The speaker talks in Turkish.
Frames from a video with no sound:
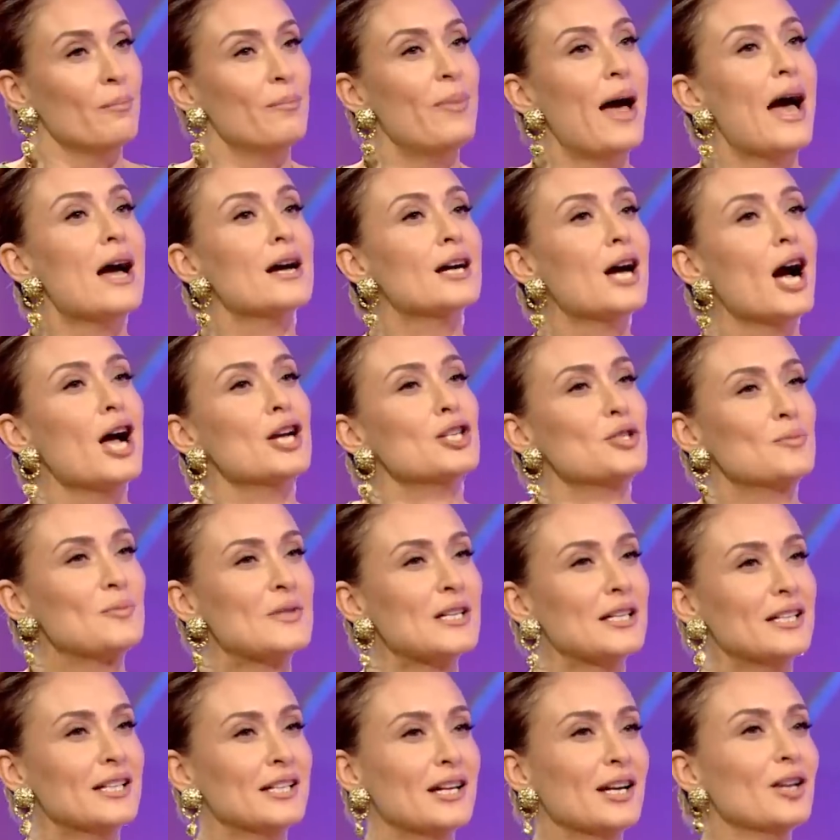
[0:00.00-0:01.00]
Ben
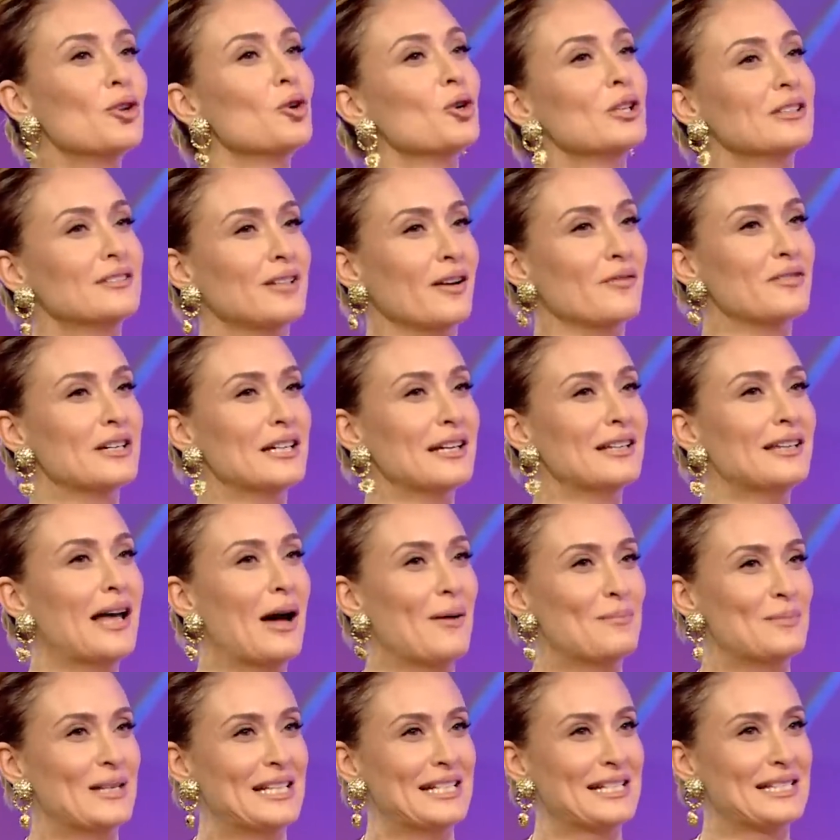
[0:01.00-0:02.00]
karşımdakine göre tavır
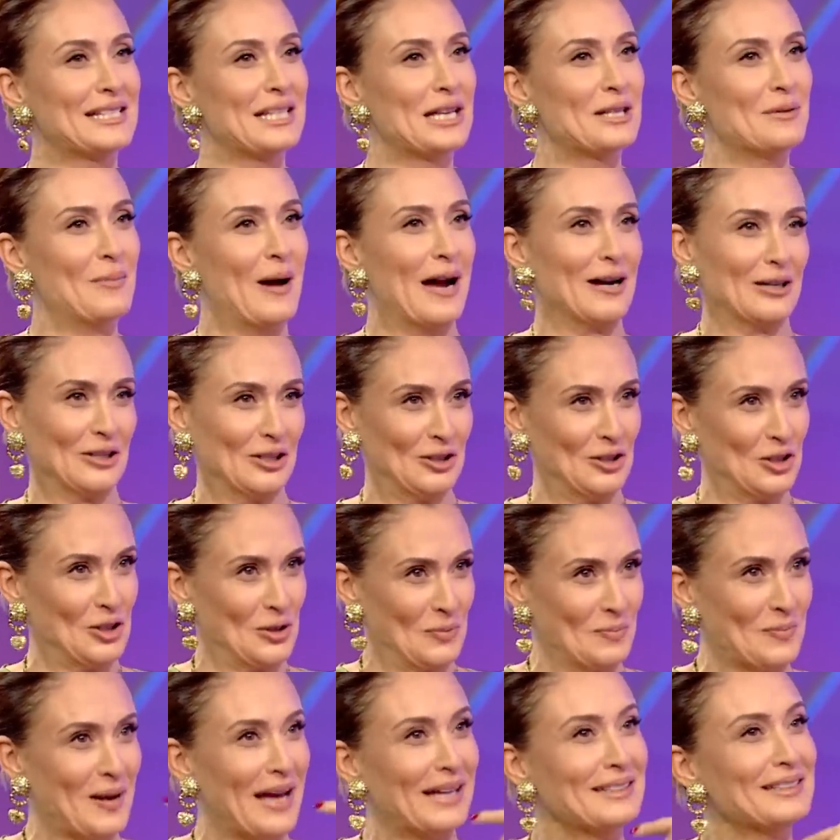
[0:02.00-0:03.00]
alan bir insanım
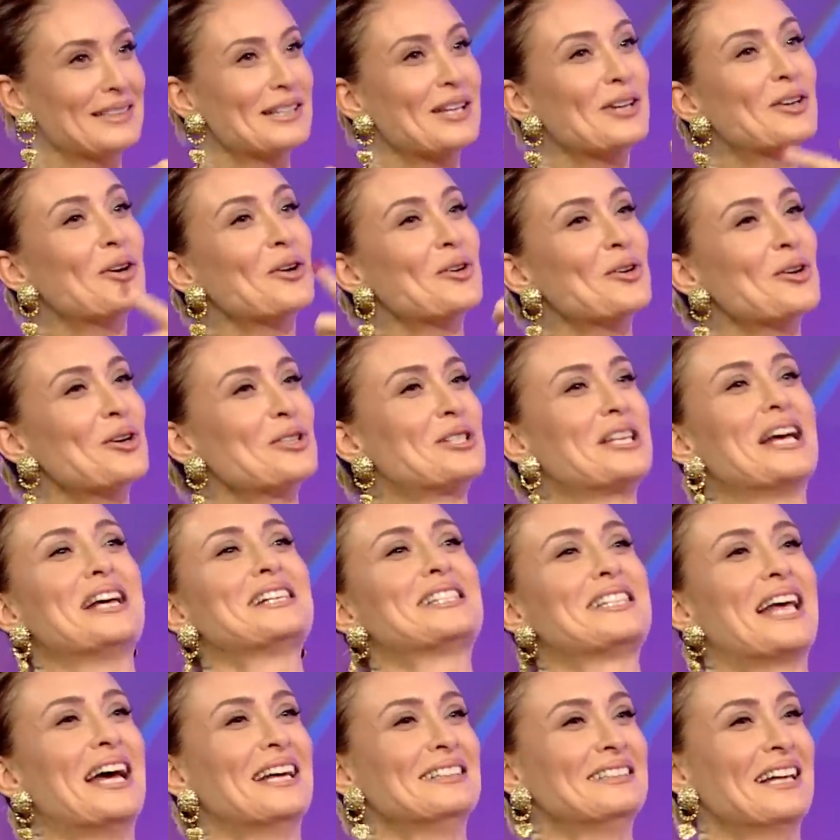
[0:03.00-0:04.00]
arkadaşım. Ben de ne görüyorsan
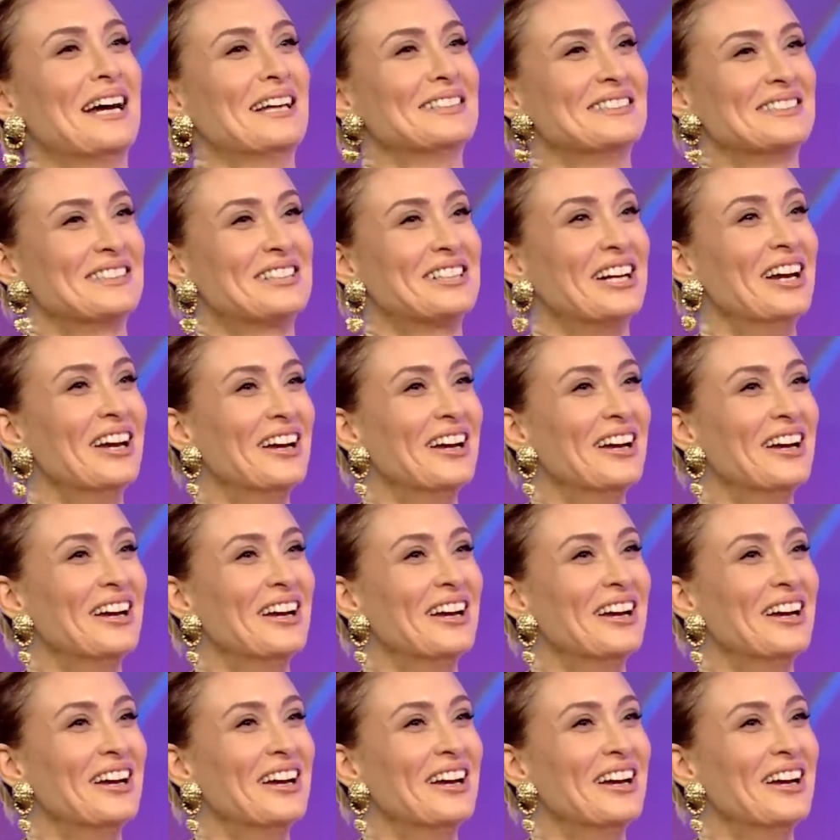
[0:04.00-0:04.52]
sendendir.